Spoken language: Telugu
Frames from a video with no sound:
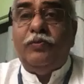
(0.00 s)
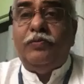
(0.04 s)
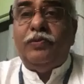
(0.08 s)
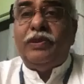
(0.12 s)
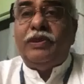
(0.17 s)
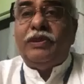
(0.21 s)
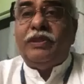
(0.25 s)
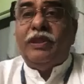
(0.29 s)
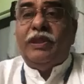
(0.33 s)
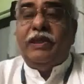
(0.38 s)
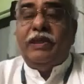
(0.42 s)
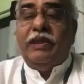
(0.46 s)

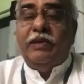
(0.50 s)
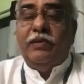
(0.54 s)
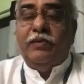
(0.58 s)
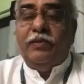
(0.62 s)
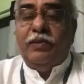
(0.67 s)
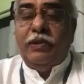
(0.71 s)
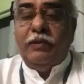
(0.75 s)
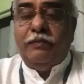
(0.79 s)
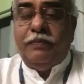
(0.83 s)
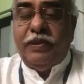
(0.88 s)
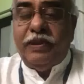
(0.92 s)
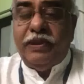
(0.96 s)
చూపిస్తారని
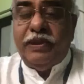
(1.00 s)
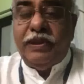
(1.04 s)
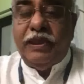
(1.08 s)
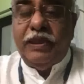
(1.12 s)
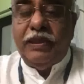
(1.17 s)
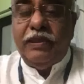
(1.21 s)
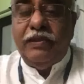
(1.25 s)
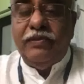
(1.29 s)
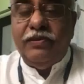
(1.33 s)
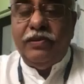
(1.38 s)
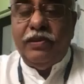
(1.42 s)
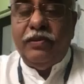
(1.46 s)
కూడా
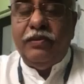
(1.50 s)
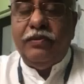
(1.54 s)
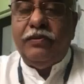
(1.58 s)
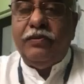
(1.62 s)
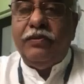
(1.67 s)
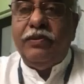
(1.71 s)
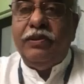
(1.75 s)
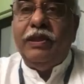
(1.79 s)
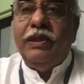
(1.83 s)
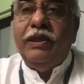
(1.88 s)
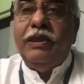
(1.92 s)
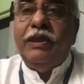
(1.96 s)
ప్రచారం
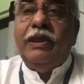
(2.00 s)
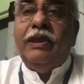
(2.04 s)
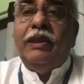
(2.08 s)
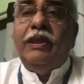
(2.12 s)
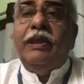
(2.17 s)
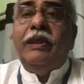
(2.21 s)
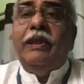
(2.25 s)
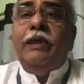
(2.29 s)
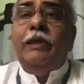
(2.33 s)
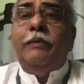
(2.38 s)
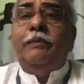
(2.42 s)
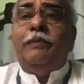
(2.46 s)
జరుగుతుంది
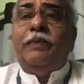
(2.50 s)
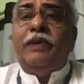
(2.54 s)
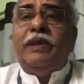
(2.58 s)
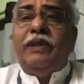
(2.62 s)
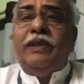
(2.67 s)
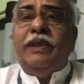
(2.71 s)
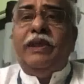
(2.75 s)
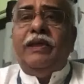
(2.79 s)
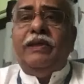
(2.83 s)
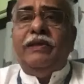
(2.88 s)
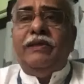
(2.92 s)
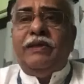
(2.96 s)
ఈ
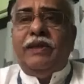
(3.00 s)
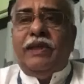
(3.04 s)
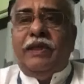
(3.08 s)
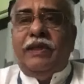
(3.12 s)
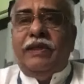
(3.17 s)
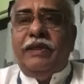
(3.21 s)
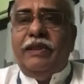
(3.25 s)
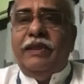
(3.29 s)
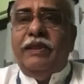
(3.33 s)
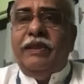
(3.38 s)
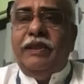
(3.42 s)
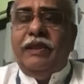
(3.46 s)
ప్రచారం
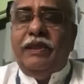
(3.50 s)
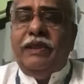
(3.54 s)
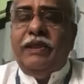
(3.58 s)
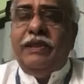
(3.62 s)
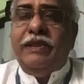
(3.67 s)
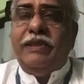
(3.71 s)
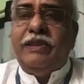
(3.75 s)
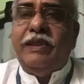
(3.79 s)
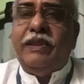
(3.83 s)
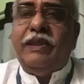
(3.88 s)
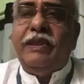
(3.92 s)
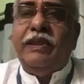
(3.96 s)

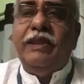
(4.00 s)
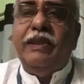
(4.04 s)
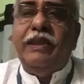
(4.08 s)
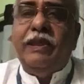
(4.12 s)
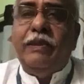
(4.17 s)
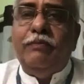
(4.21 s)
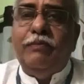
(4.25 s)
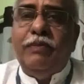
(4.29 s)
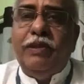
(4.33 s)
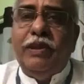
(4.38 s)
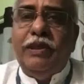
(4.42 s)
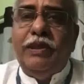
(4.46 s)
సహజంగానే
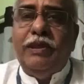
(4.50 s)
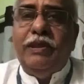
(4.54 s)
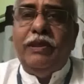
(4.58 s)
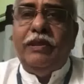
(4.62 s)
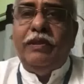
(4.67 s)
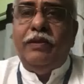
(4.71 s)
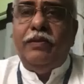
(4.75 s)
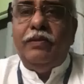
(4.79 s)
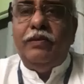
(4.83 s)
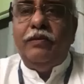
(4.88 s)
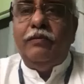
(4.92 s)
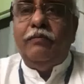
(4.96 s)
సిట్టింగ్
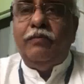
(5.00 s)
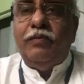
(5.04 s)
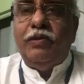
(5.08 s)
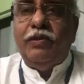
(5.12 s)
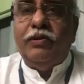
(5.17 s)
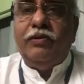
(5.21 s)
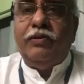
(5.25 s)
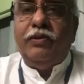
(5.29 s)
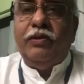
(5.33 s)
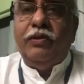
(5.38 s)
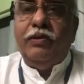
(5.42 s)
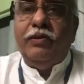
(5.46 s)
ఎమ్మెల్యేలలోనూ
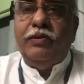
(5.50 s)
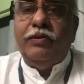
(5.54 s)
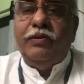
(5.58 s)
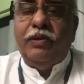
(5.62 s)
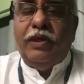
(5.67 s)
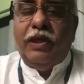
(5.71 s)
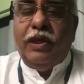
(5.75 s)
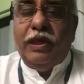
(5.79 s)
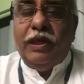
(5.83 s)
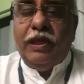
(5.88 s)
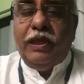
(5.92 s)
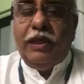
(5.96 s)

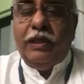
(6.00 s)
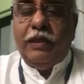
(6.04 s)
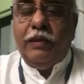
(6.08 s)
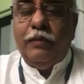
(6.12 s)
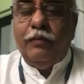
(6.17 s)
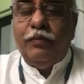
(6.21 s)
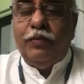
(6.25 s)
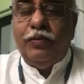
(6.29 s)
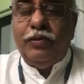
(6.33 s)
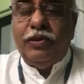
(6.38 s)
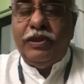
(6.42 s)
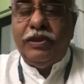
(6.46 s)
మంత్రుల్లోనూ
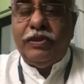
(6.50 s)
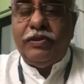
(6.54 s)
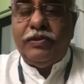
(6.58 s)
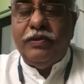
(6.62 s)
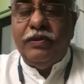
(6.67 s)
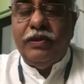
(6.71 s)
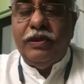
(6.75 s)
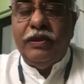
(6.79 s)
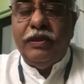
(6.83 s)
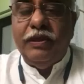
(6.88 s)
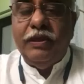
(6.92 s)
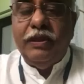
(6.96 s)
ఆరాటం
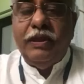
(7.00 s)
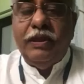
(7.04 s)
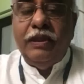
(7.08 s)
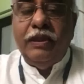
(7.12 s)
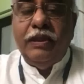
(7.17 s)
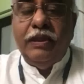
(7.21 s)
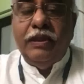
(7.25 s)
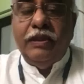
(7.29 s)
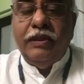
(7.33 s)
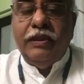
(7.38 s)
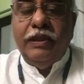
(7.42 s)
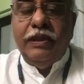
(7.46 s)
పుట్టిస్తున్నది
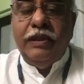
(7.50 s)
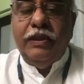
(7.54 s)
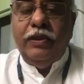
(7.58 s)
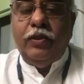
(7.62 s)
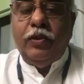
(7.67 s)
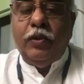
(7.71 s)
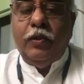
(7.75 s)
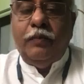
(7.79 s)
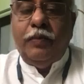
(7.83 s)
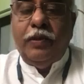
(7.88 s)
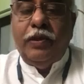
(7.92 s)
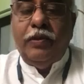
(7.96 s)

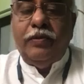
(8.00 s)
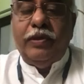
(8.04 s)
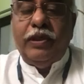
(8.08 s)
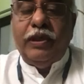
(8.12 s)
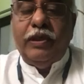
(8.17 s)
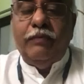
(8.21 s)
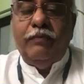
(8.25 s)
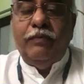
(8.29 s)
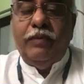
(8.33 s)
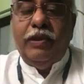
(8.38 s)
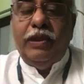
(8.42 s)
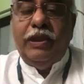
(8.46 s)
దీంతో
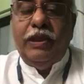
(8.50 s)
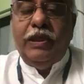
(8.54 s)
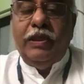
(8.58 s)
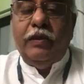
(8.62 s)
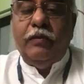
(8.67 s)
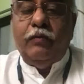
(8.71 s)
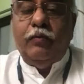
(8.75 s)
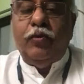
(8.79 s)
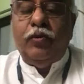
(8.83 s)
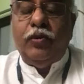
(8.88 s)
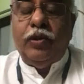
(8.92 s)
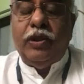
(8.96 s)
పలువురు
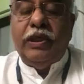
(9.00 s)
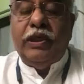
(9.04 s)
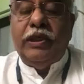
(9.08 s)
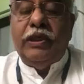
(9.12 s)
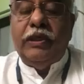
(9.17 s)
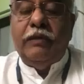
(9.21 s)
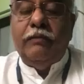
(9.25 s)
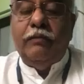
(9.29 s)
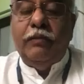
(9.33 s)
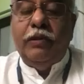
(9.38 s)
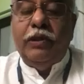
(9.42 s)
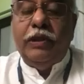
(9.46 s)
ఎమ్మెల్యేలు
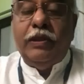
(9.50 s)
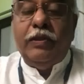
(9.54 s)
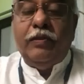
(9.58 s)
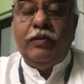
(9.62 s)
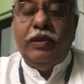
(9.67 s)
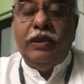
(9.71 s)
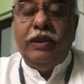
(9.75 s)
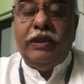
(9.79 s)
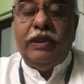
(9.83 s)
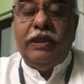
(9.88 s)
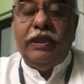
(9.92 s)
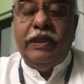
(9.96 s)
ముందుగానే
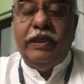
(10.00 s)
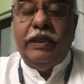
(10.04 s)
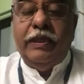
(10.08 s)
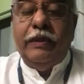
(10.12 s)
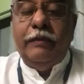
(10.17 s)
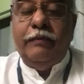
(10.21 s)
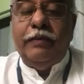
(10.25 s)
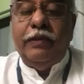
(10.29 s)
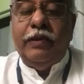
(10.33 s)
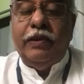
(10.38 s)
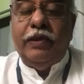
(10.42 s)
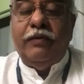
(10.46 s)
మేల్కొని
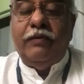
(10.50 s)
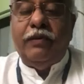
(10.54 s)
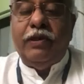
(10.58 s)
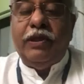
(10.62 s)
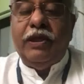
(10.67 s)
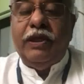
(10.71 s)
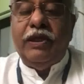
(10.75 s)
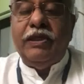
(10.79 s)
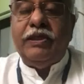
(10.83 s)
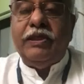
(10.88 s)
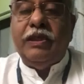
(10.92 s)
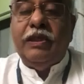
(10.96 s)
టీడీపీలో
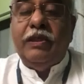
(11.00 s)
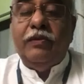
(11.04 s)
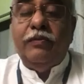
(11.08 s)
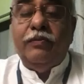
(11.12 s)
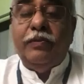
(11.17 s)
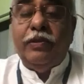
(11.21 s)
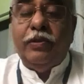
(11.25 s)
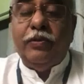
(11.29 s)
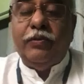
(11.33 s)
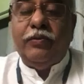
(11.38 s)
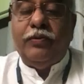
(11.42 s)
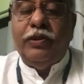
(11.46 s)
అవకాశాలు
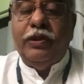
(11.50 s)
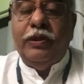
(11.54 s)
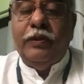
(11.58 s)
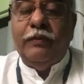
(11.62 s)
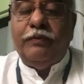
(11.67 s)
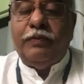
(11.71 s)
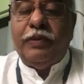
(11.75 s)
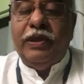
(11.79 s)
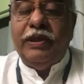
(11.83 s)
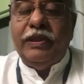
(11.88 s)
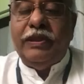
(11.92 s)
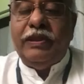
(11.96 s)
వెతుక్కునే
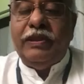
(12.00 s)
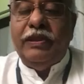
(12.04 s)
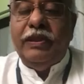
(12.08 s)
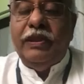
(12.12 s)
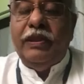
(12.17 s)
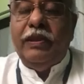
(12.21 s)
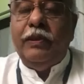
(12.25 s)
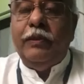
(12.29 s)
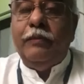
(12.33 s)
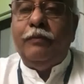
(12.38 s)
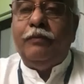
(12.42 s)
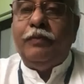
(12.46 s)

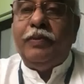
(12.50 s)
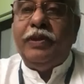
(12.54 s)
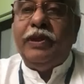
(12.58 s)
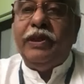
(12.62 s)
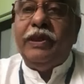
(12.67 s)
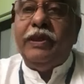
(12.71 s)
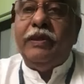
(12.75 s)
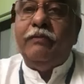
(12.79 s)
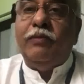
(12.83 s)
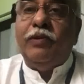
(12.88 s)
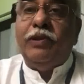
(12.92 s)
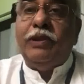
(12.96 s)
ప్రయత్నాలు
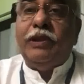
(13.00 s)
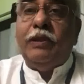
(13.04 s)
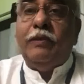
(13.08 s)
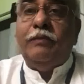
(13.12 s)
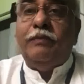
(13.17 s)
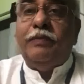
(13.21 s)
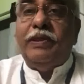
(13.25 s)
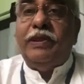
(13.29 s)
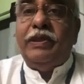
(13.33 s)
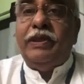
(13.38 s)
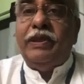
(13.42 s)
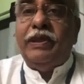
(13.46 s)
ఇప్పటికే
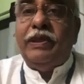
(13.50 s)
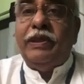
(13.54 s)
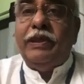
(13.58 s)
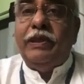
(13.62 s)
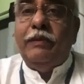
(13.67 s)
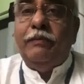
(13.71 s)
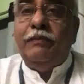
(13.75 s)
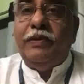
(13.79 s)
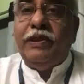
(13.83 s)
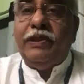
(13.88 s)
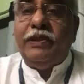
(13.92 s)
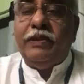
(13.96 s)
మొదలు
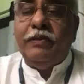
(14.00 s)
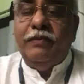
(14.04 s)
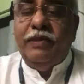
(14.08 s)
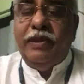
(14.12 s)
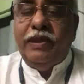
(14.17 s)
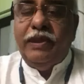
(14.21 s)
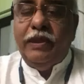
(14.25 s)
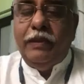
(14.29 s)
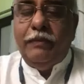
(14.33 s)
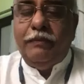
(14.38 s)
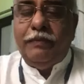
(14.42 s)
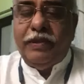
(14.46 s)
పెట్టారని పచ్చ
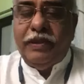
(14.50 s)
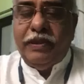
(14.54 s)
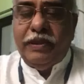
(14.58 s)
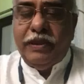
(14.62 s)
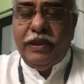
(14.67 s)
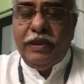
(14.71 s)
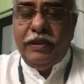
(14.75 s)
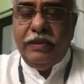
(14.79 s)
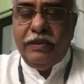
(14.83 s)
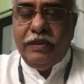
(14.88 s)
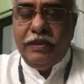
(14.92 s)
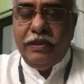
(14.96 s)
మీడియా
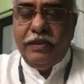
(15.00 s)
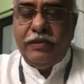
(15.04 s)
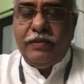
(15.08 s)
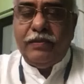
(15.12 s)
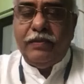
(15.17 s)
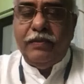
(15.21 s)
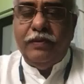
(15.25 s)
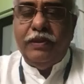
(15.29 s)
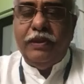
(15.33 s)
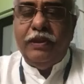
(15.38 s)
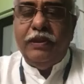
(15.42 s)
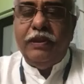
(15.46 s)
ప్రచారం
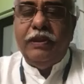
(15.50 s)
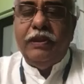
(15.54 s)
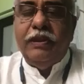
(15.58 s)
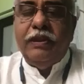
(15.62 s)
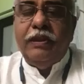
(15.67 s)
చేస్తుంది